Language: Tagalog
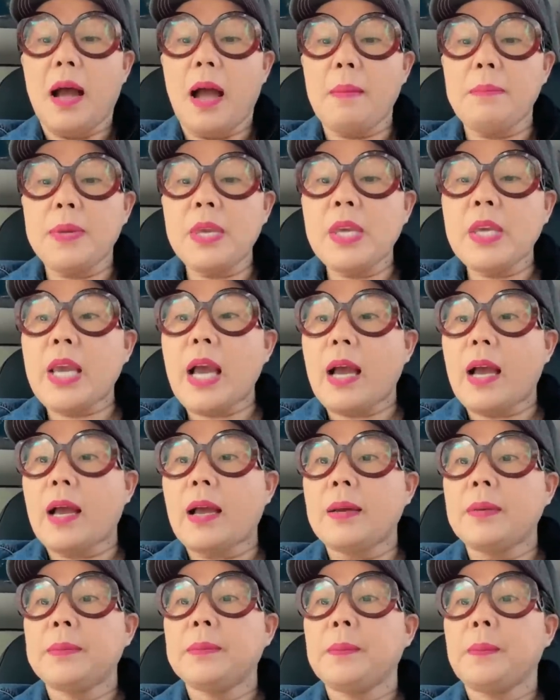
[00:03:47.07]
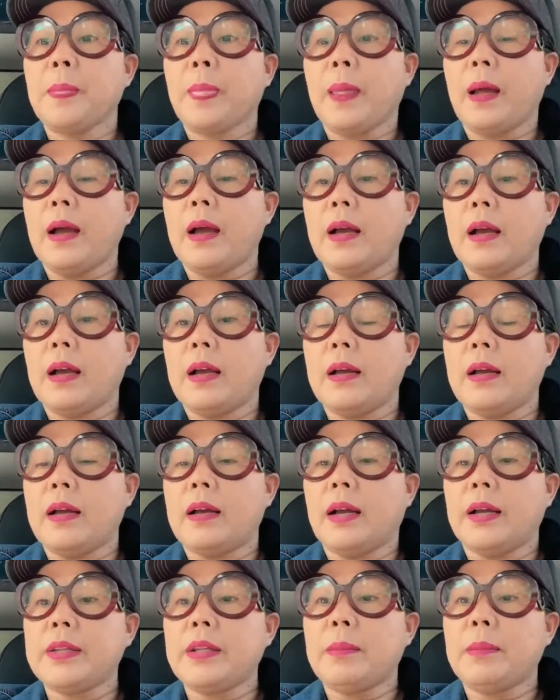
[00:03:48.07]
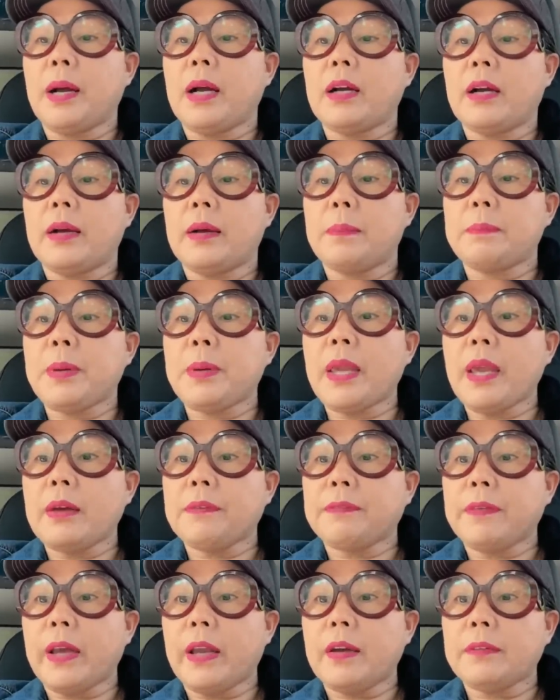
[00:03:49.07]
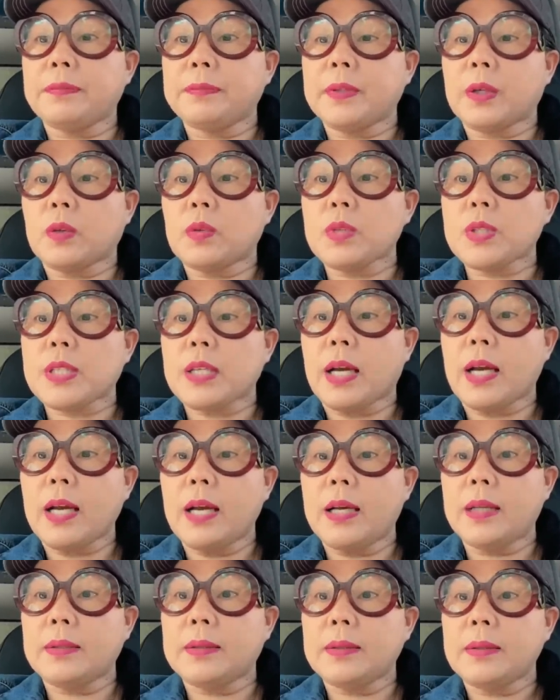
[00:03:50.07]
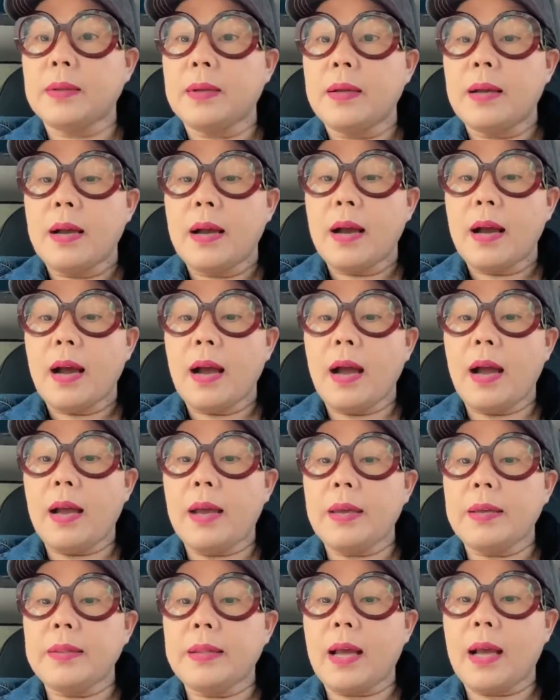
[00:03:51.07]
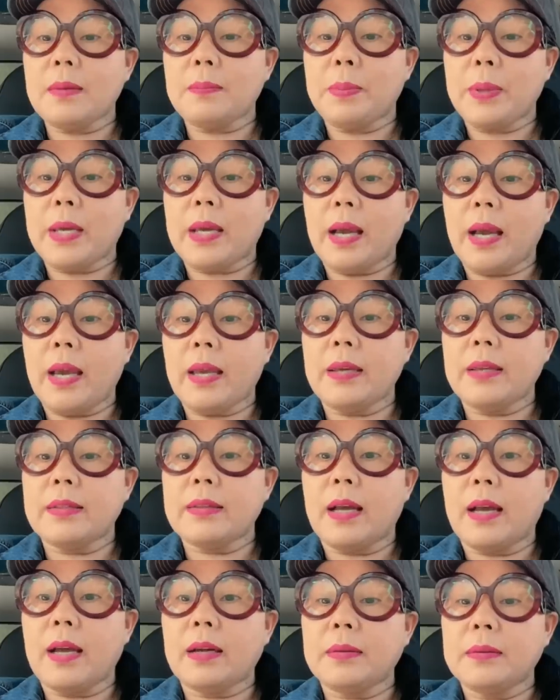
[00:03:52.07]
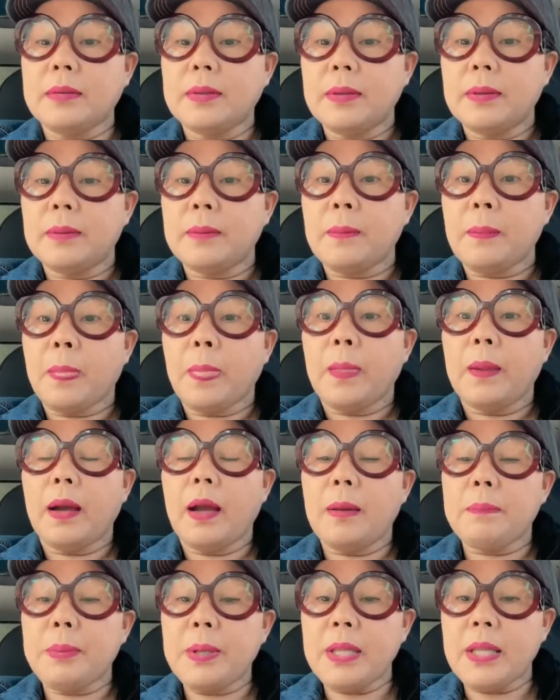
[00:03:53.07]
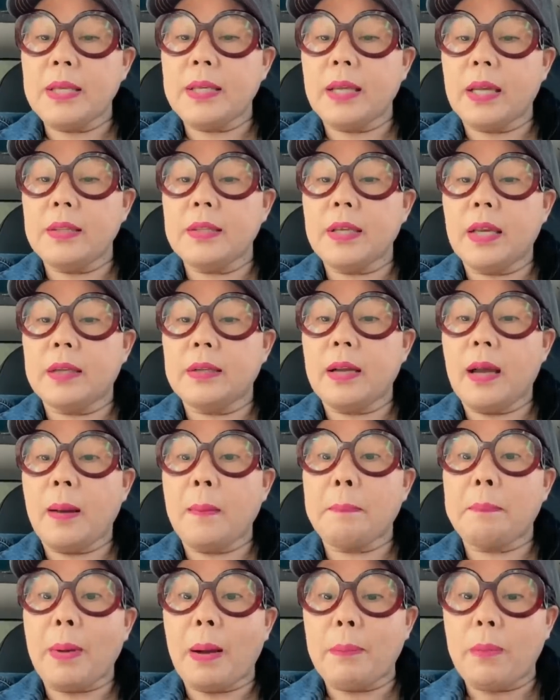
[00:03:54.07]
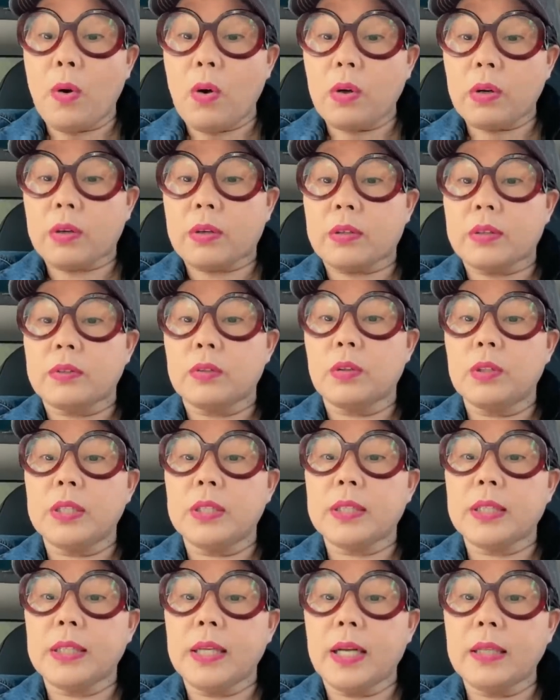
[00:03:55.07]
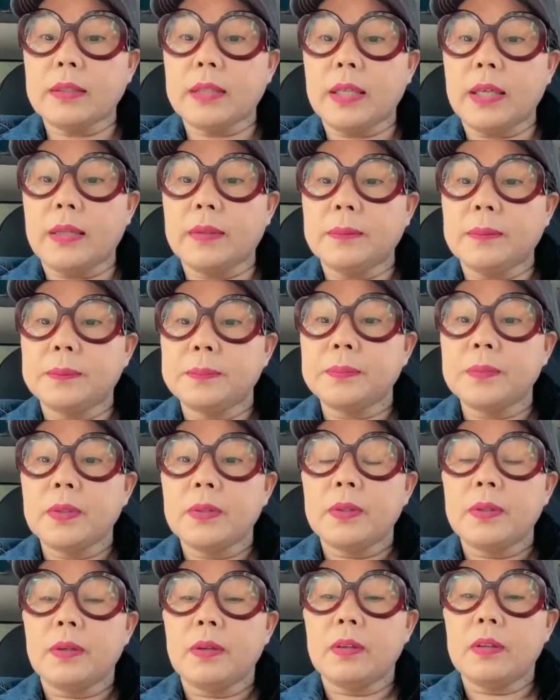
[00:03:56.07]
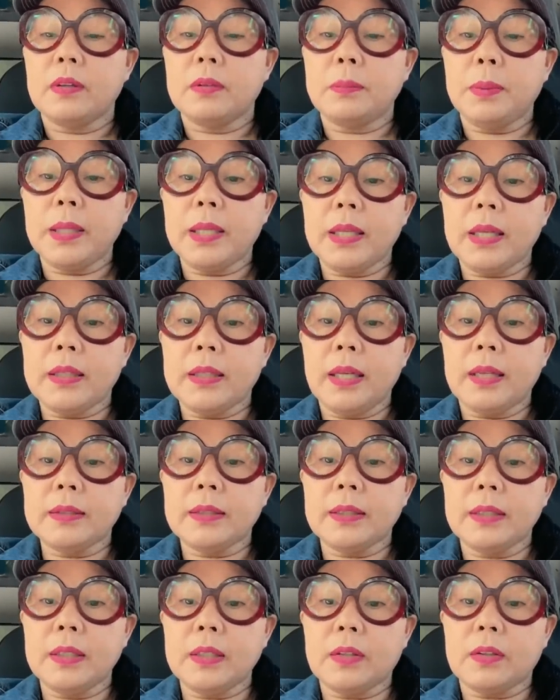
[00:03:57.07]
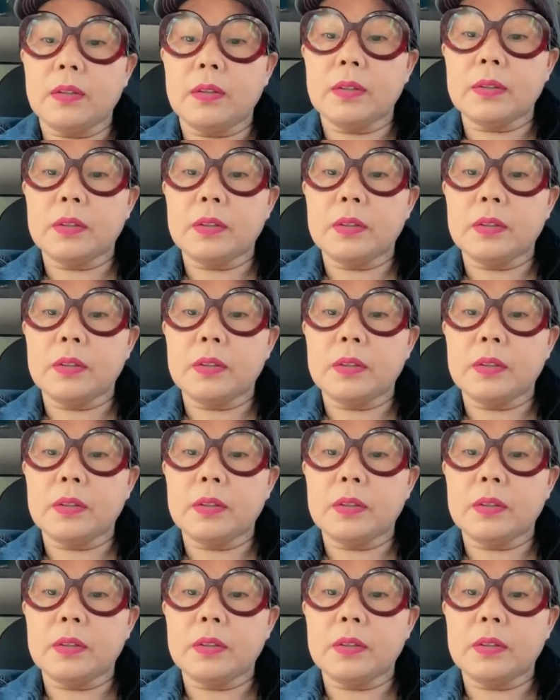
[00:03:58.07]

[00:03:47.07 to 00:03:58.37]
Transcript: amiga, uh, ah, kanya mga BFF na kung saan ay nagbigay ng uh, binigyan niya ng pabor. Ulitin natin. O, oh, balikan natin ito.